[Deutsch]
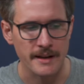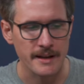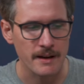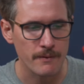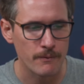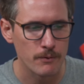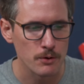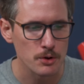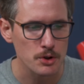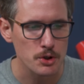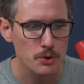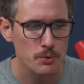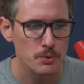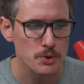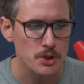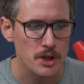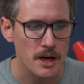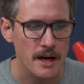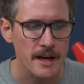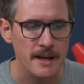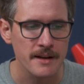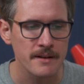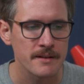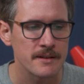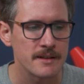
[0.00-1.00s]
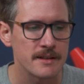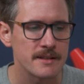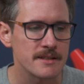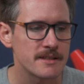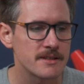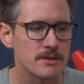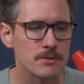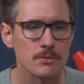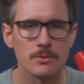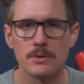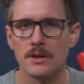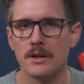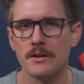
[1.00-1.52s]
Der Wunschgutschein ist
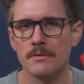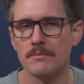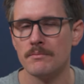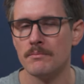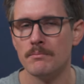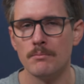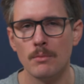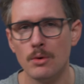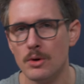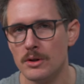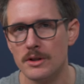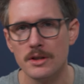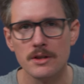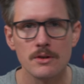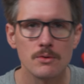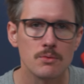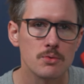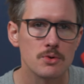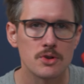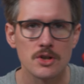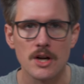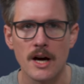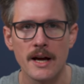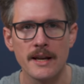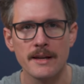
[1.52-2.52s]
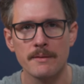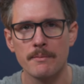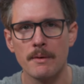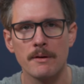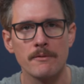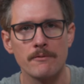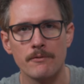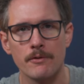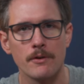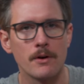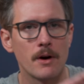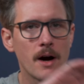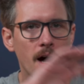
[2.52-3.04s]
so ein Multigutschein, den man
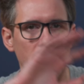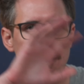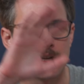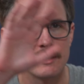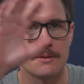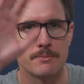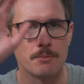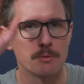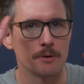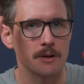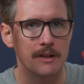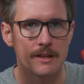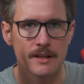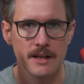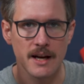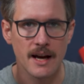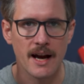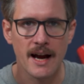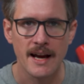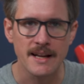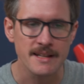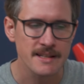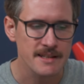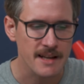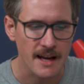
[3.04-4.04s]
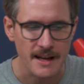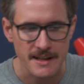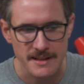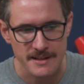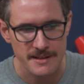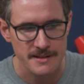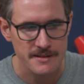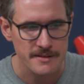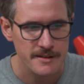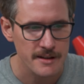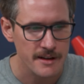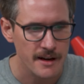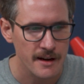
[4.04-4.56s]
für alles Mögliche rein
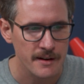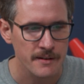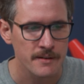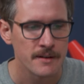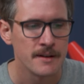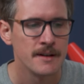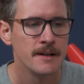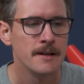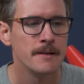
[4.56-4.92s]
einsetzen kann.